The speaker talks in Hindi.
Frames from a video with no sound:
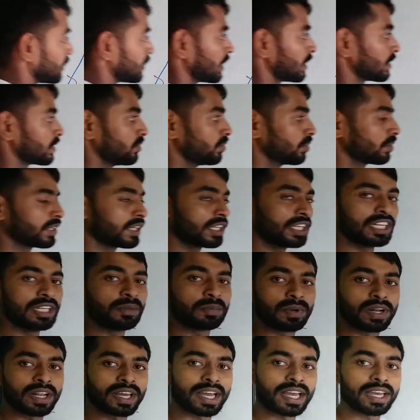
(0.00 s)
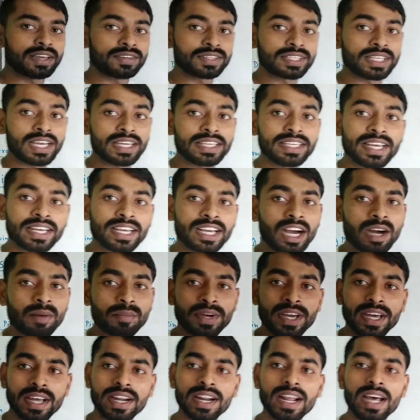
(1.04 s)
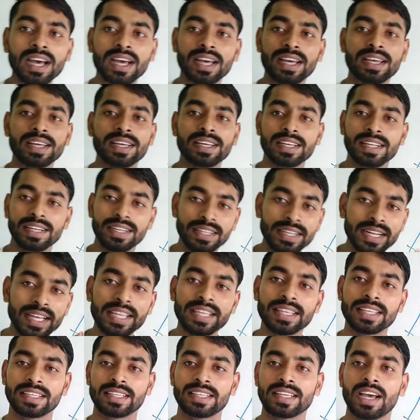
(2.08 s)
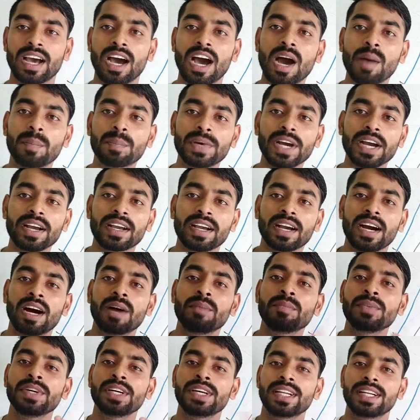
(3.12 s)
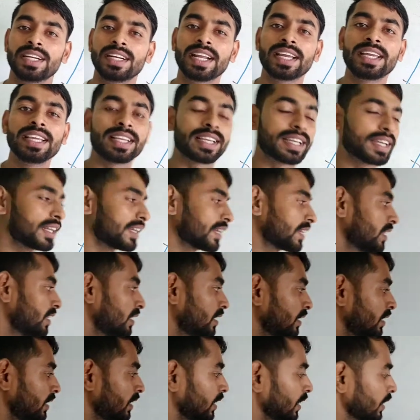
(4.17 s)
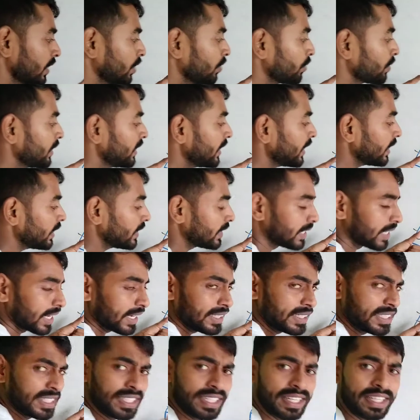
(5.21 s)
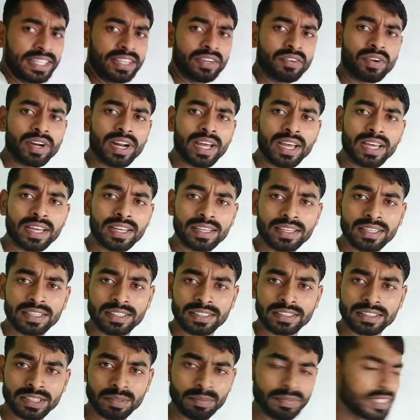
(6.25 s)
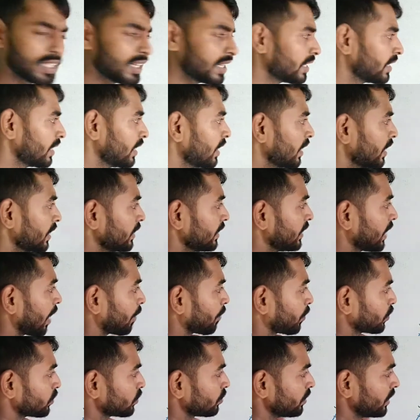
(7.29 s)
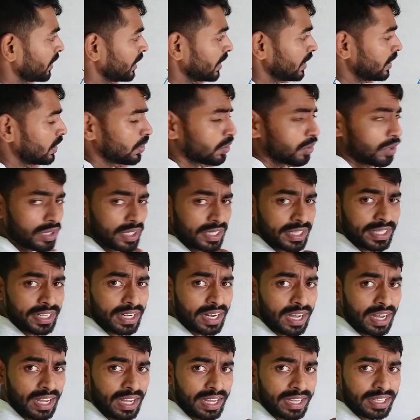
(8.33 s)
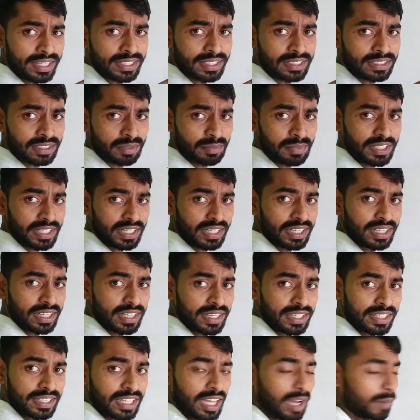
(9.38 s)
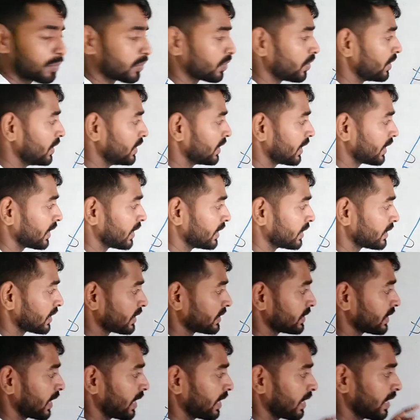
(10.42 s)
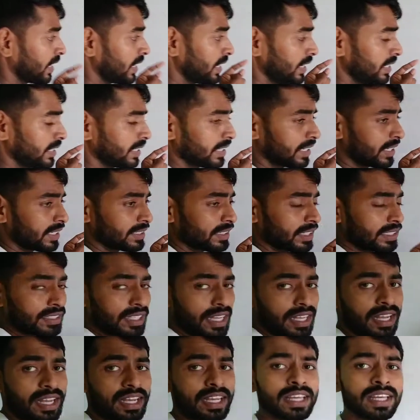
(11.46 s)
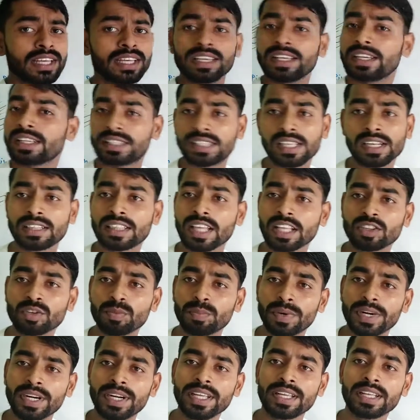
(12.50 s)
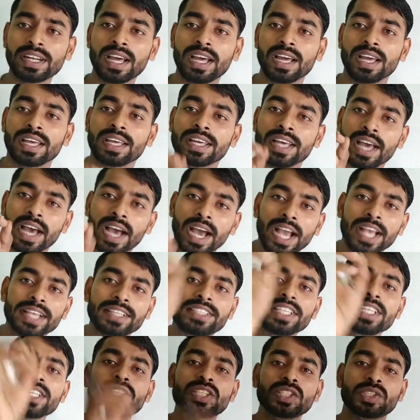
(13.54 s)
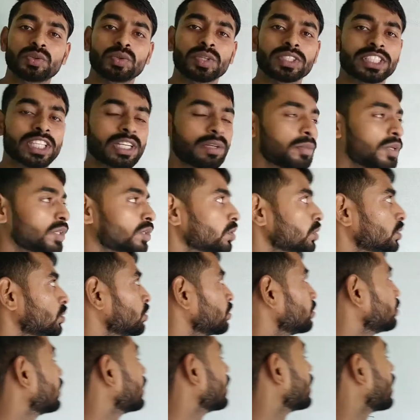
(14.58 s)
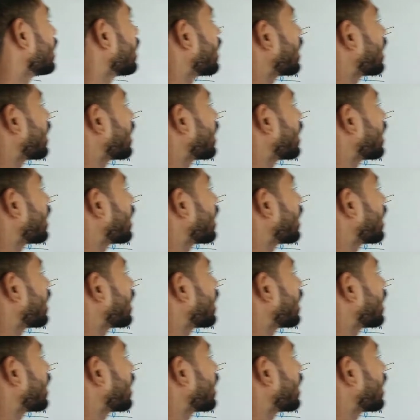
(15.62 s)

इस तरह से जो क्लिप लगाए हैं क्या ये काम कर रहा है नहीं आपका काम नहीं करेगा क्योंकि ये टच ही नहीं हो रहा है समझ रहे हैं ये आपको तो हिल डोल ही रहा है समझ रहे हैं ये आपको इधर खिसक जाएगा इधर खिसक जाएगा स्थिरता तो बन नहीं रहा है ऐसे सिचुएशन में दोस्तों